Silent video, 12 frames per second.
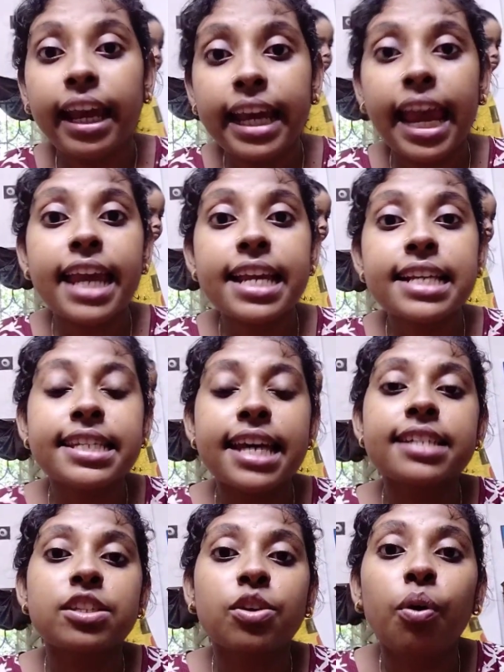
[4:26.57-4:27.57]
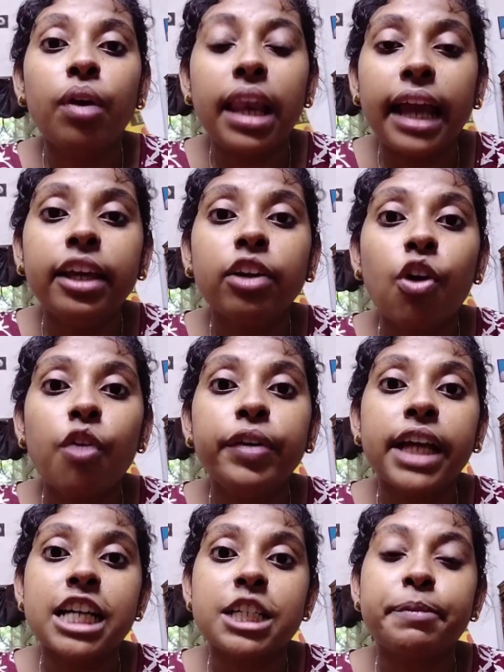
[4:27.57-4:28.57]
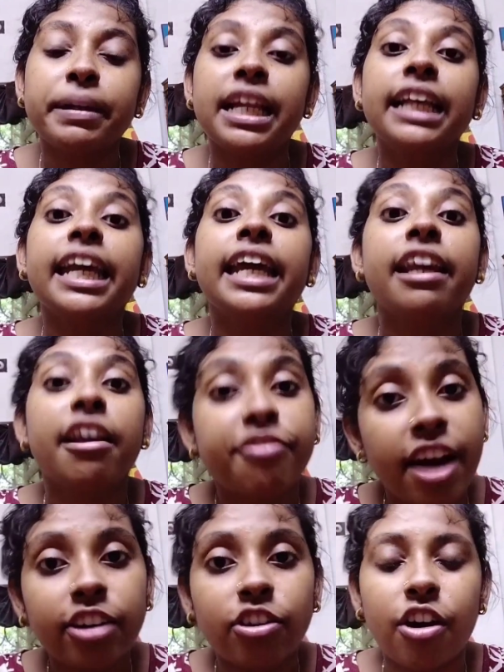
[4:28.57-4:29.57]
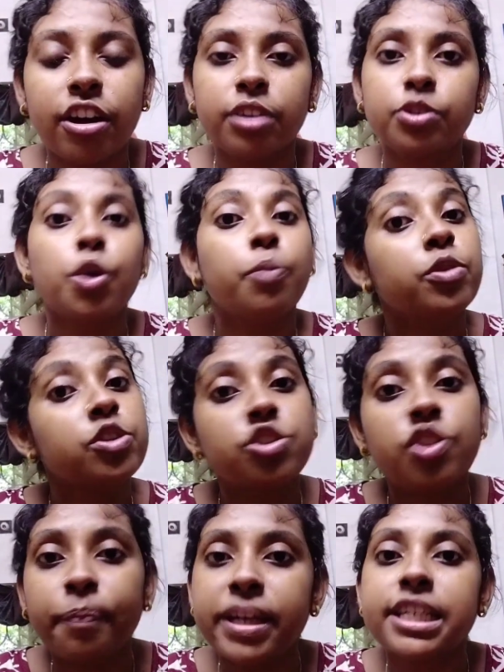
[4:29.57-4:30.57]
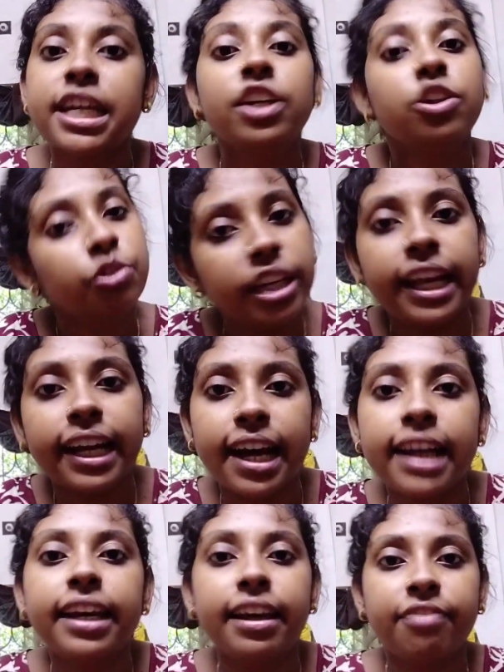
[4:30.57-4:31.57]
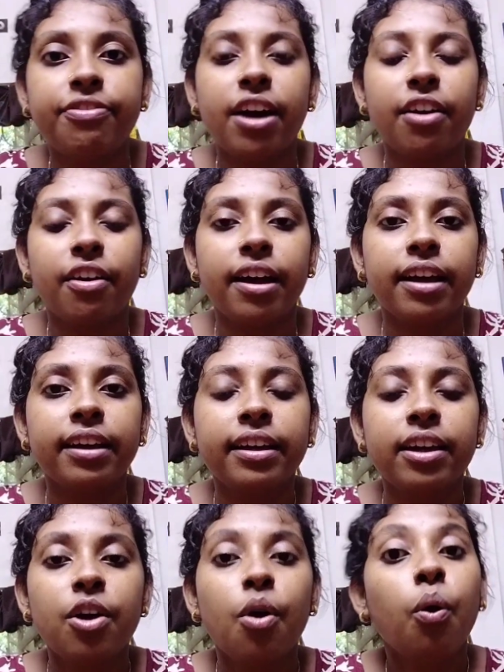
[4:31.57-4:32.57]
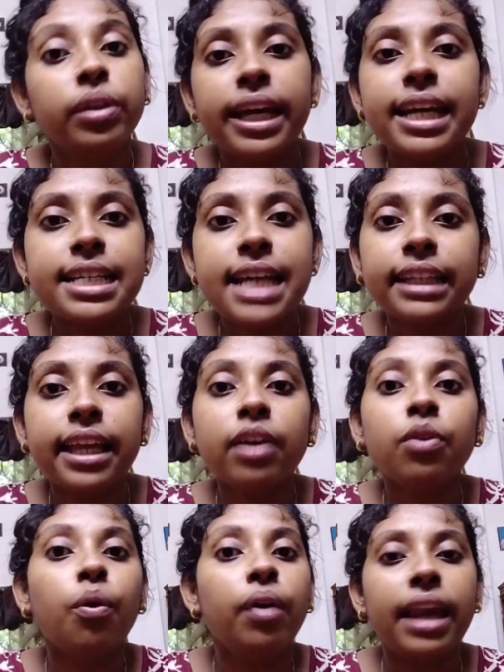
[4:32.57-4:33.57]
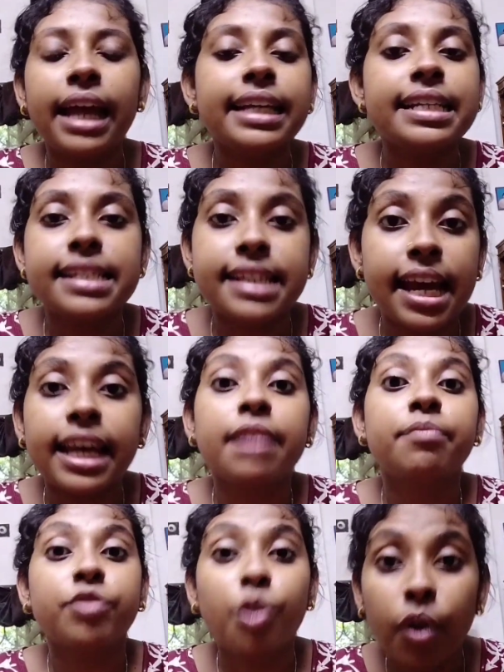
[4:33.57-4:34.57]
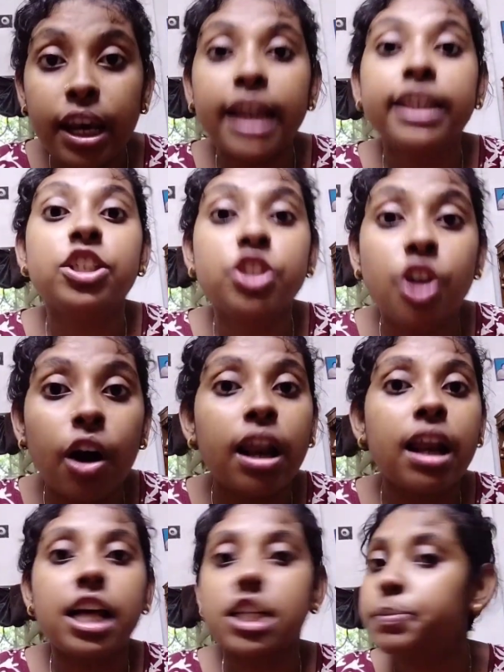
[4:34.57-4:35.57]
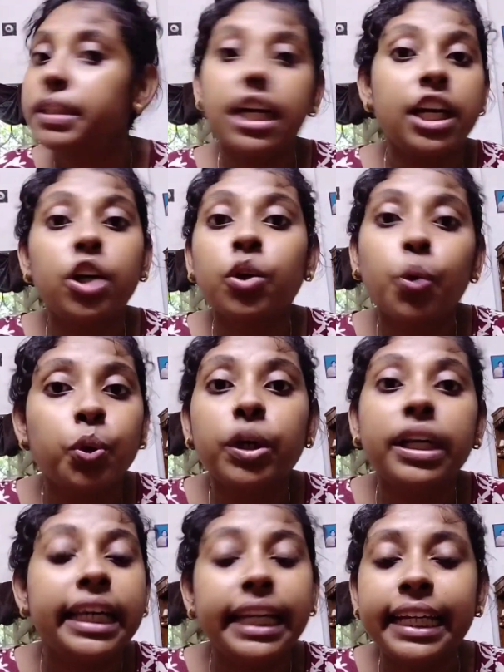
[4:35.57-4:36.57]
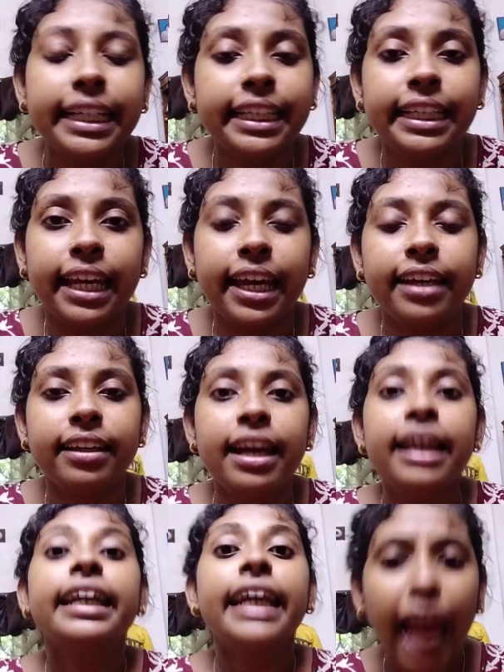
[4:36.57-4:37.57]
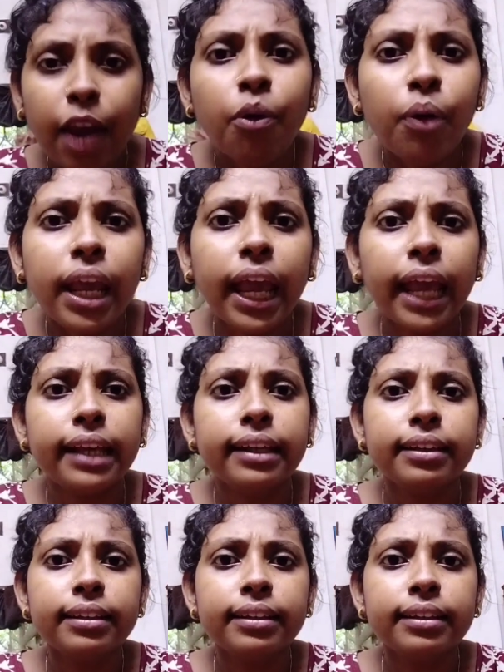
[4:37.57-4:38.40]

এই এনএসএস কল্যাণী কোভিড হাসপাতালকে রেফার করে সমস্ত পেশেন্ট ওদের এখানে রেফার হয় ওদের সাথে কল্যাণী জেএনএম কল্যাণী জওয়ালার হাসপাতালের কোনো লিঙ্ক নেই কেন নেই